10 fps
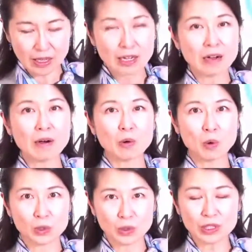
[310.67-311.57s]
川を
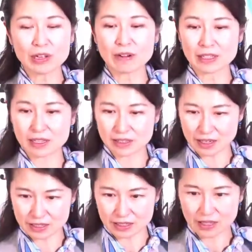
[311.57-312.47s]
泳いで渡っ
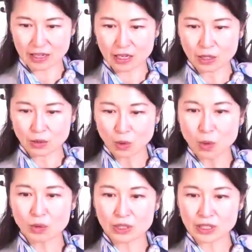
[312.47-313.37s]
たり、
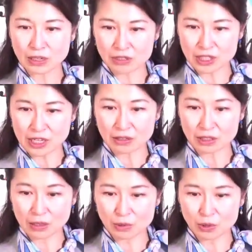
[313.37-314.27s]
遠くに隠してある
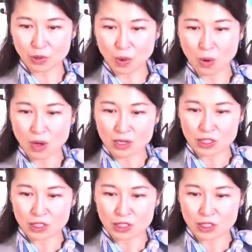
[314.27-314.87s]
手袋を